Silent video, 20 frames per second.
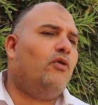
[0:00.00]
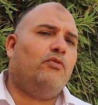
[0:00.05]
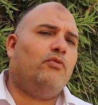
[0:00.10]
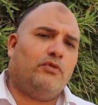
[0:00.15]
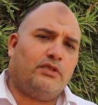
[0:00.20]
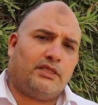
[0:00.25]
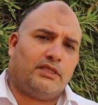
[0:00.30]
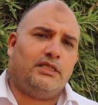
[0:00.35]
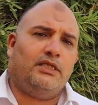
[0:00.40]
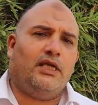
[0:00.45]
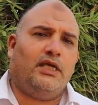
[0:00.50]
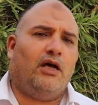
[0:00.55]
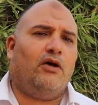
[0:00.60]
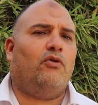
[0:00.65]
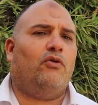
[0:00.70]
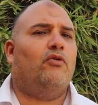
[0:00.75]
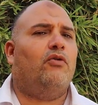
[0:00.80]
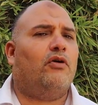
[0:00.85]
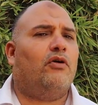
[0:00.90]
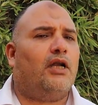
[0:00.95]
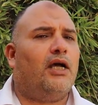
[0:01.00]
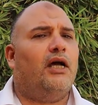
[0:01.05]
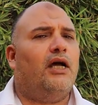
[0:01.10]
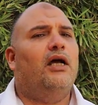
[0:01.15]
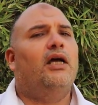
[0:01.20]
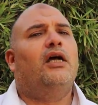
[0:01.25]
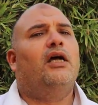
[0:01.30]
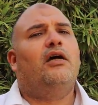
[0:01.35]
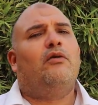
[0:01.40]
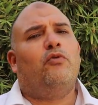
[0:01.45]
او صياغ اخرى
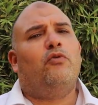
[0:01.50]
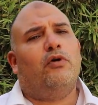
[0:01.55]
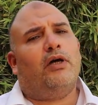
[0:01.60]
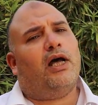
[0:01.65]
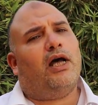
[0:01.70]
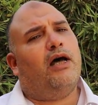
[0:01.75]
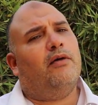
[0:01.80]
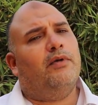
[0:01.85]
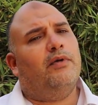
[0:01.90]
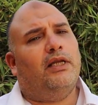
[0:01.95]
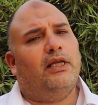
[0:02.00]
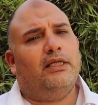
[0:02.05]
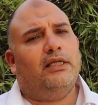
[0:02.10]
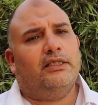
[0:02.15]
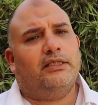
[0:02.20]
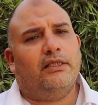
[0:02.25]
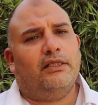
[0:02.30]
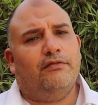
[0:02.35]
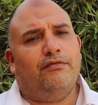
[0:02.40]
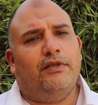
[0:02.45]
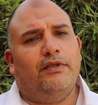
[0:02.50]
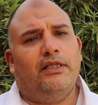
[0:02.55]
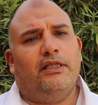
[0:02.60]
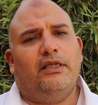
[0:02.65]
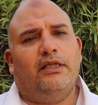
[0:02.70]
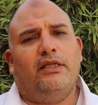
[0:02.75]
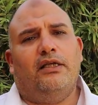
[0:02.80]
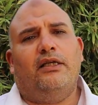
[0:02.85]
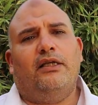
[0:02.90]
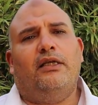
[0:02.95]
قابله للتنفيذ
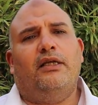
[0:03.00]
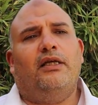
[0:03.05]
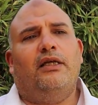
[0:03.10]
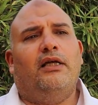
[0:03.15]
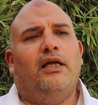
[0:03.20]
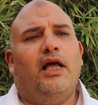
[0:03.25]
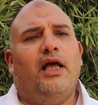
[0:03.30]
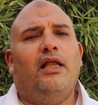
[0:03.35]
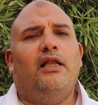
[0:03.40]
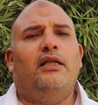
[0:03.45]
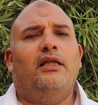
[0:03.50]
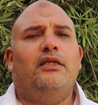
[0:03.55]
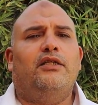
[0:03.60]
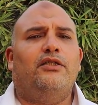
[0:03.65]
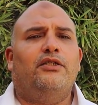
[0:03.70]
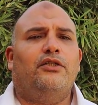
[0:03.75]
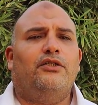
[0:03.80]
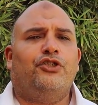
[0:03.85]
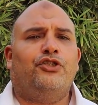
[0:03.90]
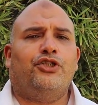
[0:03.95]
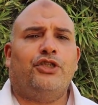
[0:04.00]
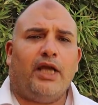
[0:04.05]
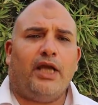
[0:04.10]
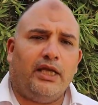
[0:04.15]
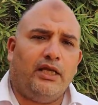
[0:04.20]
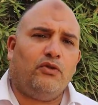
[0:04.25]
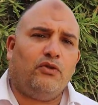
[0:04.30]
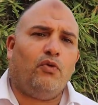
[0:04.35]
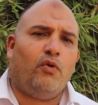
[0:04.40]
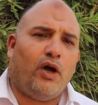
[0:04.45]

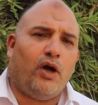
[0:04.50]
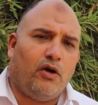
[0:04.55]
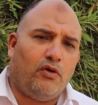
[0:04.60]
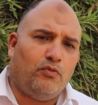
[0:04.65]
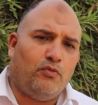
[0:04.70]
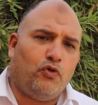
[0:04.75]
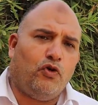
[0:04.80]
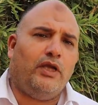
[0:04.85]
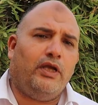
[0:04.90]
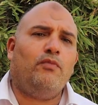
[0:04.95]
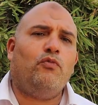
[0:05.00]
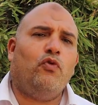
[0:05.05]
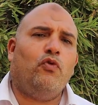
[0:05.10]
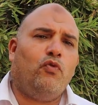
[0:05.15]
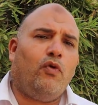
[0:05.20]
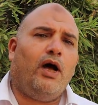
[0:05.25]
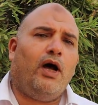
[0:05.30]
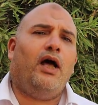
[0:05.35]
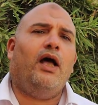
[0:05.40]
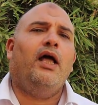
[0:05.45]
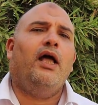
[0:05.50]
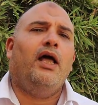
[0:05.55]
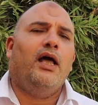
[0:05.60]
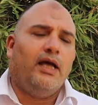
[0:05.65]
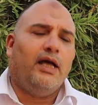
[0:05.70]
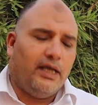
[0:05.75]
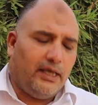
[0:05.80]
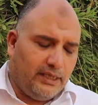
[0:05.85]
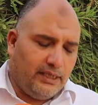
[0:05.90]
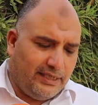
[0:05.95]
الشاهد او المهم هو
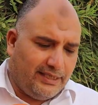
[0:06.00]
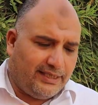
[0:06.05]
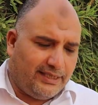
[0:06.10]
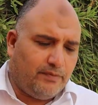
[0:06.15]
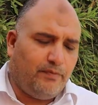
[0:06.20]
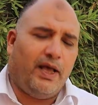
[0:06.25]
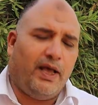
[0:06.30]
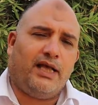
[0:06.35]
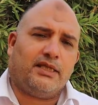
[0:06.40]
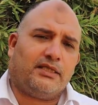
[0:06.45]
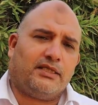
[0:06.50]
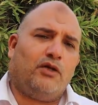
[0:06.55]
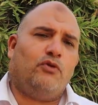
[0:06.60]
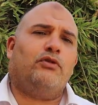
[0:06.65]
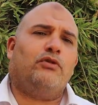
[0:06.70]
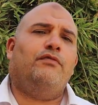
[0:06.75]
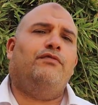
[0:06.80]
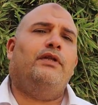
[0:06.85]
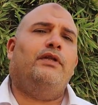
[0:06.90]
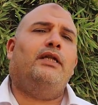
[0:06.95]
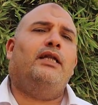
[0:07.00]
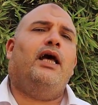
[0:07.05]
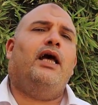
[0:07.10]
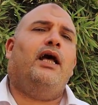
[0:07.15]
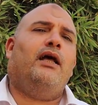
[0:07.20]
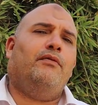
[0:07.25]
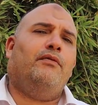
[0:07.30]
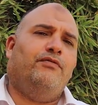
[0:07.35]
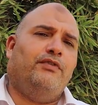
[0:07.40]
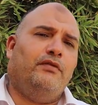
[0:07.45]
اسماع صوت
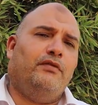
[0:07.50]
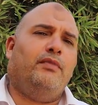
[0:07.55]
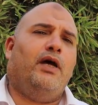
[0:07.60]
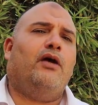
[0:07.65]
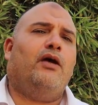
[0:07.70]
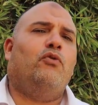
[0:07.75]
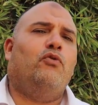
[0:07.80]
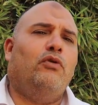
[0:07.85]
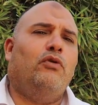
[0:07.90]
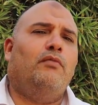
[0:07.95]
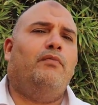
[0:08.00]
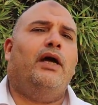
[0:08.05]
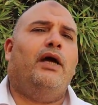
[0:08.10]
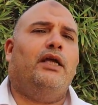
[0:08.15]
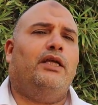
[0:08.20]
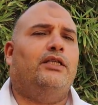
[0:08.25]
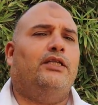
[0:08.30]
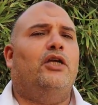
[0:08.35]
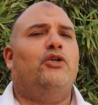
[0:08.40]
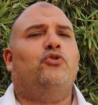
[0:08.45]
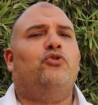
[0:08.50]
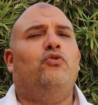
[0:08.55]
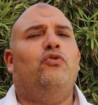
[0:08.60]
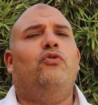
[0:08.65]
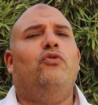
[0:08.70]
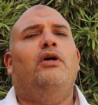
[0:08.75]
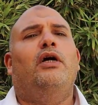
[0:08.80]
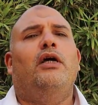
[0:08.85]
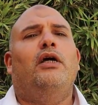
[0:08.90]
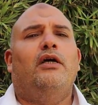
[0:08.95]
الفلاح فيما كل ما
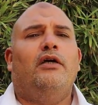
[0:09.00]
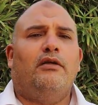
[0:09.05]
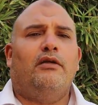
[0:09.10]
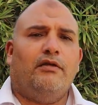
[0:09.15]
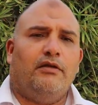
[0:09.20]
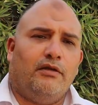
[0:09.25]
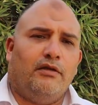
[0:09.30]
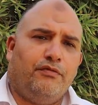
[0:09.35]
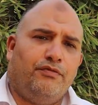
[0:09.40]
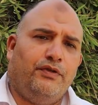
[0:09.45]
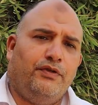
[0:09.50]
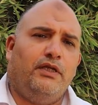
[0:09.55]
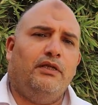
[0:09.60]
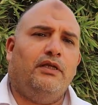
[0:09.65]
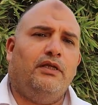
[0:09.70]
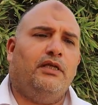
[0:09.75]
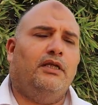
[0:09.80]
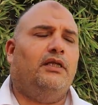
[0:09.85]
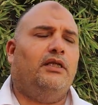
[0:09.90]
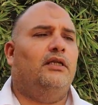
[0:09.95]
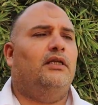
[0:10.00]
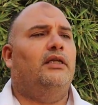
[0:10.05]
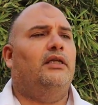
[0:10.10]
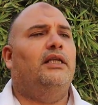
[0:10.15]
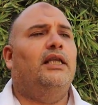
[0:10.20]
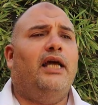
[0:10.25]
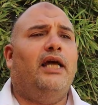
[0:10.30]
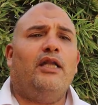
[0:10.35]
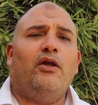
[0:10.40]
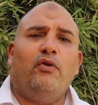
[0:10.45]
يحتاجه آه، في آه،
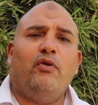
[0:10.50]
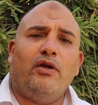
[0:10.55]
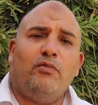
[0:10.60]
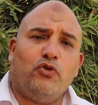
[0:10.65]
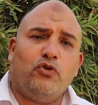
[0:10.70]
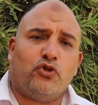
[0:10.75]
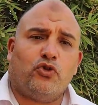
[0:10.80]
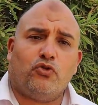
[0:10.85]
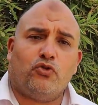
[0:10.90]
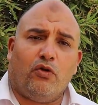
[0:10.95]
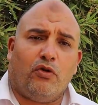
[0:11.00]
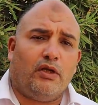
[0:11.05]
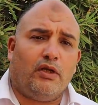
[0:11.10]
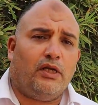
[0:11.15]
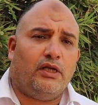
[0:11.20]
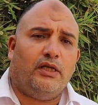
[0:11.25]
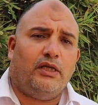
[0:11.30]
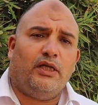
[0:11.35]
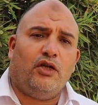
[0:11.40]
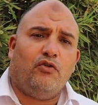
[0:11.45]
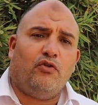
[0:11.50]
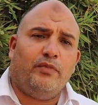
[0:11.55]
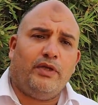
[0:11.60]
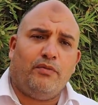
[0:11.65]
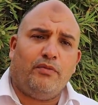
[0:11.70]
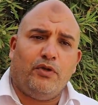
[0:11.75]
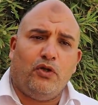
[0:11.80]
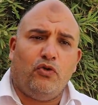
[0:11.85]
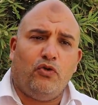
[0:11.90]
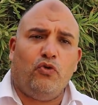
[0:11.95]
لانه يموت السوق
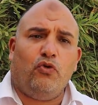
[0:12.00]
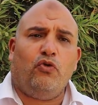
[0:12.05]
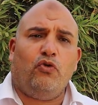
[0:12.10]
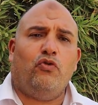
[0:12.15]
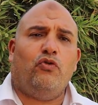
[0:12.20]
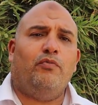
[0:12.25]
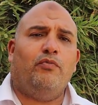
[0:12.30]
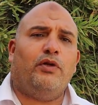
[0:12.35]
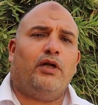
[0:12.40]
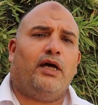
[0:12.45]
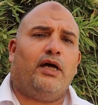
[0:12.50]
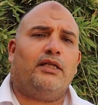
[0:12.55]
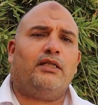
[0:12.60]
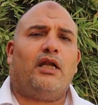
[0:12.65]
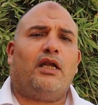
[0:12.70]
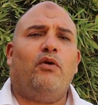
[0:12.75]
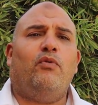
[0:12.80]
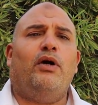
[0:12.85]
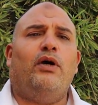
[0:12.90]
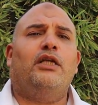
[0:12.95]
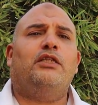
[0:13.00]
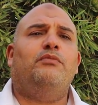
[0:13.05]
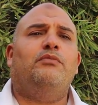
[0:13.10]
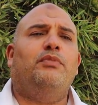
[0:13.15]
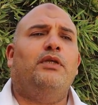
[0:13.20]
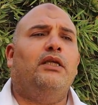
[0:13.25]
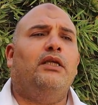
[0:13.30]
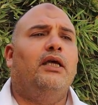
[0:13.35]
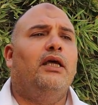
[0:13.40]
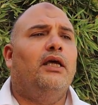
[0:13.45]
اليوميه باللحوم بالخضروات
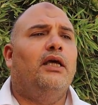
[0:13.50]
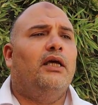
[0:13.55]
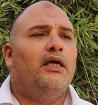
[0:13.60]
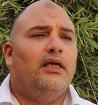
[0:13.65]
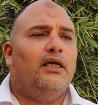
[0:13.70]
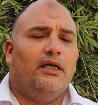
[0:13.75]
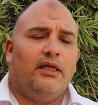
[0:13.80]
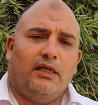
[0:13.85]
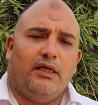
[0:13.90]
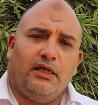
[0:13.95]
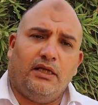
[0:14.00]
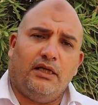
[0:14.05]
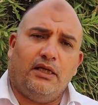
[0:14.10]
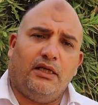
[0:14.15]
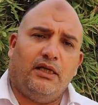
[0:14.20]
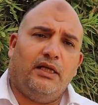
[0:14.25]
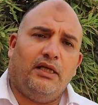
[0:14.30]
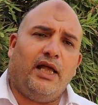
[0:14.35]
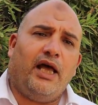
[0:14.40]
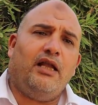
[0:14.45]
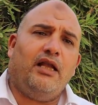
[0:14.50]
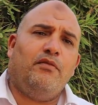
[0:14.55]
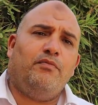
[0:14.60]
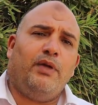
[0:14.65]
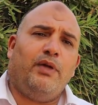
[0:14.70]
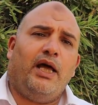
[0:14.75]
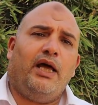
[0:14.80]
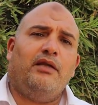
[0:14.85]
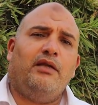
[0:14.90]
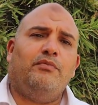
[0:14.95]

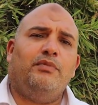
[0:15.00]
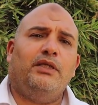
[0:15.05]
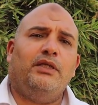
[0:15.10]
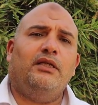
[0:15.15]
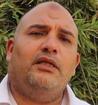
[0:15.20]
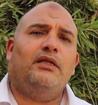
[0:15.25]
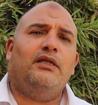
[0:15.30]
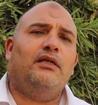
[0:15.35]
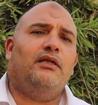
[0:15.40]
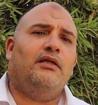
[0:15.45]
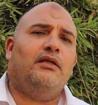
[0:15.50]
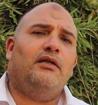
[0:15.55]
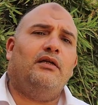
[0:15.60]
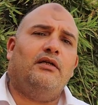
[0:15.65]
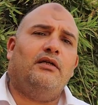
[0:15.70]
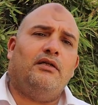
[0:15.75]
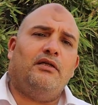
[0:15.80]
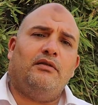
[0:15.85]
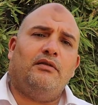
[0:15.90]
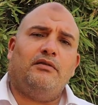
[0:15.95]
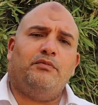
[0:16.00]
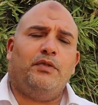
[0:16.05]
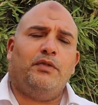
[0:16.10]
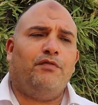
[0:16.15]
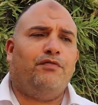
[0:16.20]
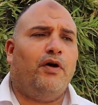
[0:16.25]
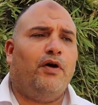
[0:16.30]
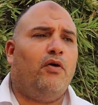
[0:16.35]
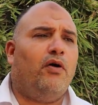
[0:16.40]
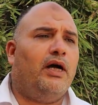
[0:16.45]
بالالبان آه،
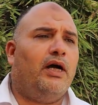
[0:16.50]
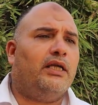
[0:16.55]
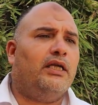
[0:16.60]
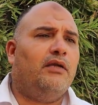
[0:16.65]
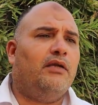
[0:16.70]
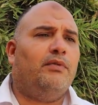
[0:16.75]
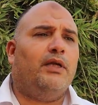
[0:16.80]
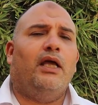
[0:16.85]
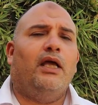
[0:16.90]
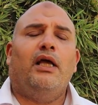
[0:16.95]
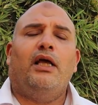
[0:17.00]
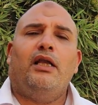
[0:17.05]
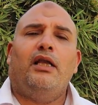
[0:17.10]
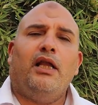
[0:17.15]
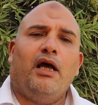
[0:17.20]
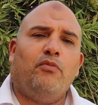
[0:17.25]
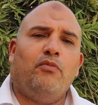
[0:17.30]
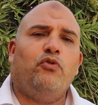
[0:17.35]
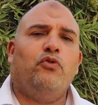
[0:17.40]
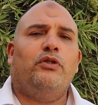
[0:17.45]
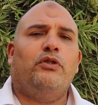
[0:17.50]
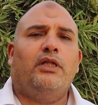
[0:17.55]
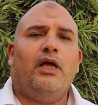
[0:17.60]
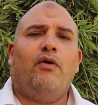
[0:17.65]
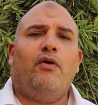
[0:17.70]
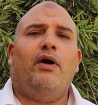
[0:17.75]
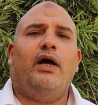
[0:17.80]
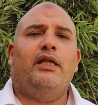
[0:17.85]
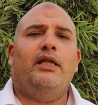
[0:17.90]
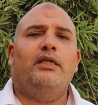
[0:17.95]
بالفواكه لا بد
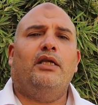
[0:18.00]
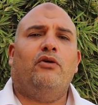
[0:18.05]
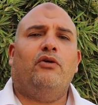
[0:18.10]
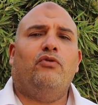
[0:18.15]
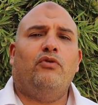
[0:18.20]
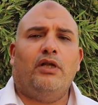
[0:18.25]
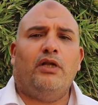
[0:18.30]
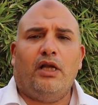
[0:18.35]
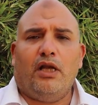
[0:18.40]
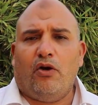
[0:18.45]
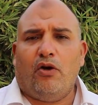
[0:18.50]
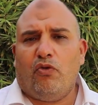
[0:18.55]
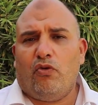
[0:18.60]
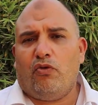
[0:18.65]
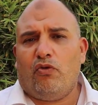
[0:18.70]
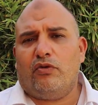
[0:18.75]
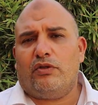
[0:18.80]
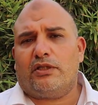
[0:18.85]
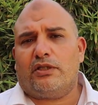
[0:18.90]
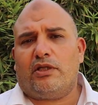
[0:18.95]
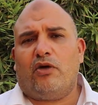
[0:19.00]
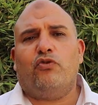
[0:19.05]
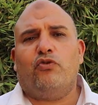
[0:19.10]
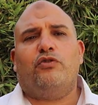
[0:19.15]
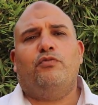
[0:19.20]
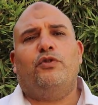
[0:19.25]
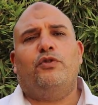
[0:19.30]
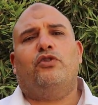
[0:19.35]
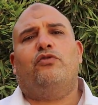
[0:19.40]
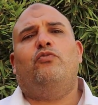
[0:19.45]
وان يكون له
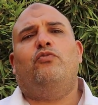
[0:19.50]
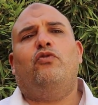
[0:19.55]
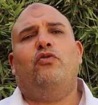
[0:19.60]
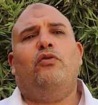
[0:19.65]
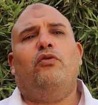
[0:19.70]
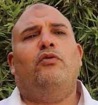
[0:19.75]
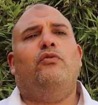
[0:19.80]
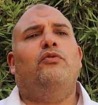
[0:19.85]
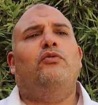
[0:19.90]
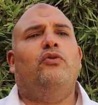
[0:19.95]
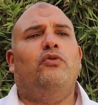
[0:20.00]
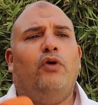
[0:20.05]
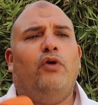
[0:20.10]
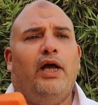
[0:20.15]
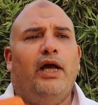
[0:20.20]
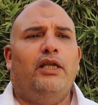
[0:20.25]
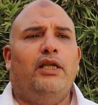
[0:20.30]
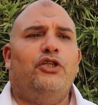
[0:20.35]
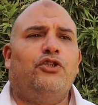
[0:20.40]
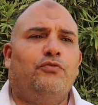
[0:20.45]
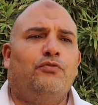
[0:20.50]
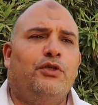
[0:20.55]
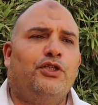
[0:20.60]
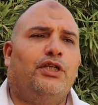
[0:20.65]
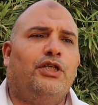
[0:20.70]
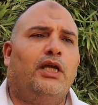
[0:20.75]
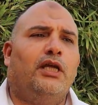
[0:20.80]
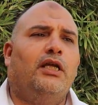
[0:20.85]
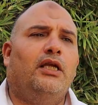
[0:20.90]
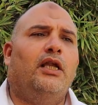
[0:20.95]
صوت مسموع يعالج
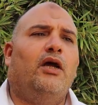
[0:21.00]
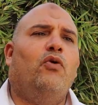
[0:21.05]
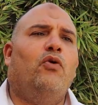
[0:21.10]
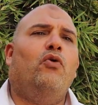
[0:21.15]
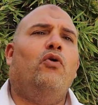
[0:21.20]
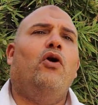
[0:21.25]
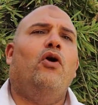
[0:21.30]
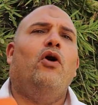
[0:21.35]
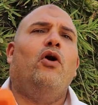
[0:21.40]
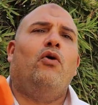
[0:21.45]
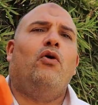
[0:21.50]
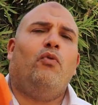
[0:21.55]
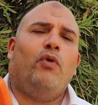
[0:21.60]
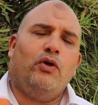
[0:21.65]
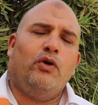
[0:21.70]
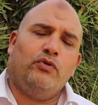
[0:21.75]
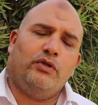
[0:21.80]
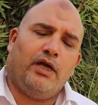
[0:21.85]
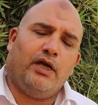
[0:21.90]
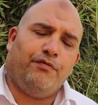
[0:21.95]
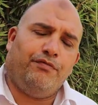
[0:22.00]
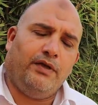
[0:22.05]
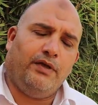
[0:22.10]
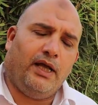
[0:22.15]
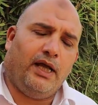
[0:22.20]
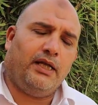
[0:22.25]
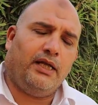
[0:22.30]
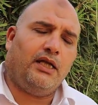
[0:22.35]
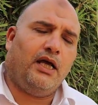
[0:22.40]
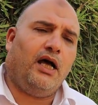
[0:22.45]
مشاكله
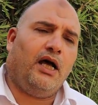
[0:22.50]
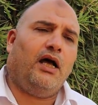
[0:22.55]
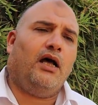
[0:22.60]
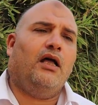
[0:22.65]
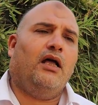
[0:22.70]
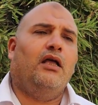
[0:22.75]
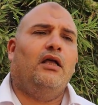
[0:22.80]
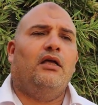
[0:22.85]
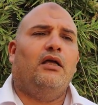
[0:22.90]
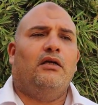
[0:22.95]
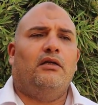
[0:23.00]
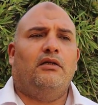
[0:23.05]
ويدافع عنها